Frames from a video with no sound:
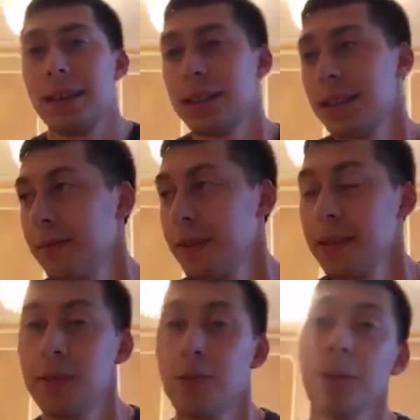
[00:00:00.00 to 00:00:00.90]
и,
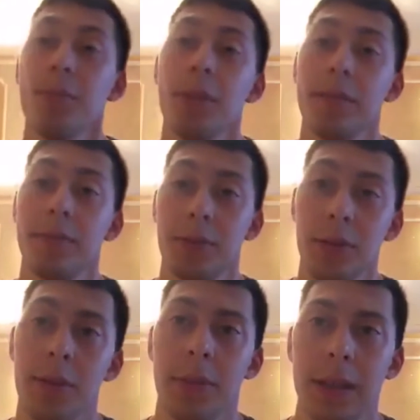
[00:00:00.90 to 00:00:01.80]
соответственно, он имеет
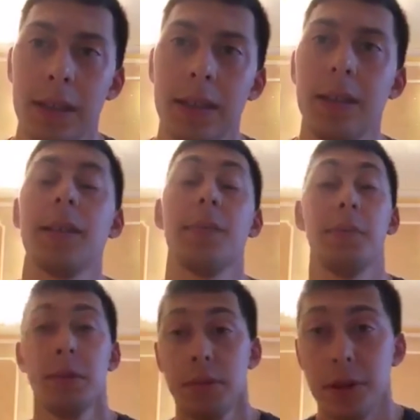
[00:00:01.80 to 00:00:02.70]
высокий потенциал. К
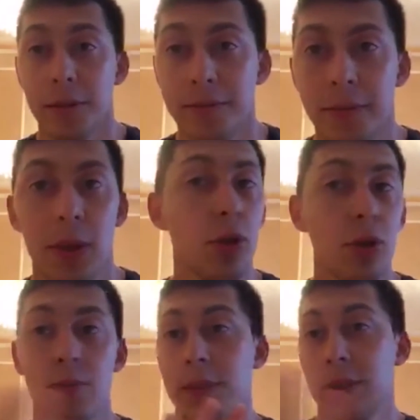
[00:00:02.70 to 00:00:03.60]
примеру,
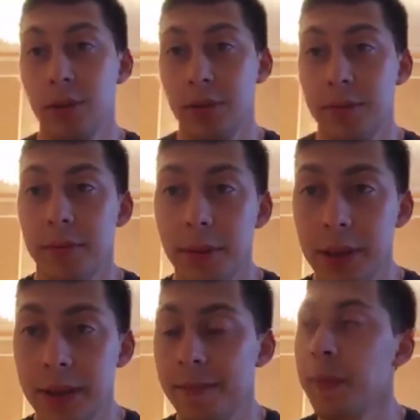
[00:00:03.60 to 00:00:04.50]
очень простой
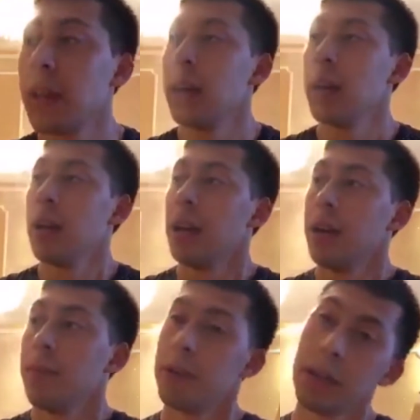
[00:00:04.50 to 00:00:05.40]
момент –
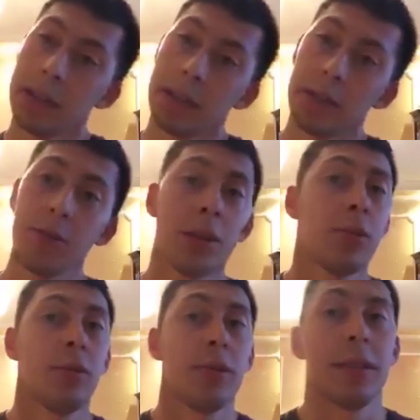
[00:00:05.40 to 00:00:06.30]
Произошло
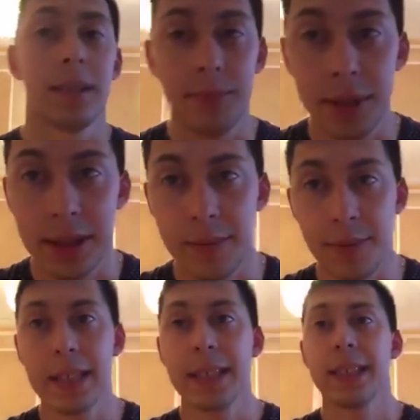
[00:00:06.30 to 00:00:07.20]
какое-то событие,
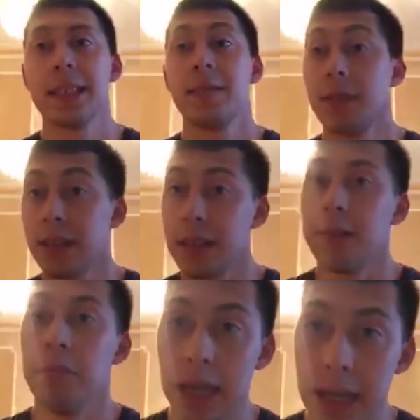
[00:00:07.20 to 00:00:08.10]
праздник
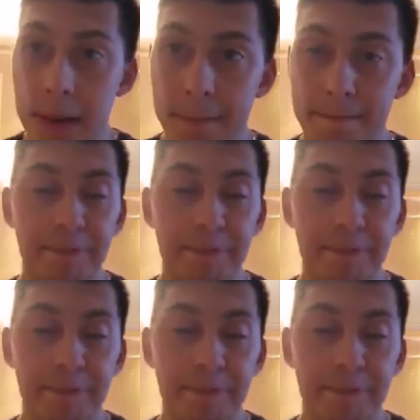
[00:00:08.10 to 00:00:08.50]
9 мая.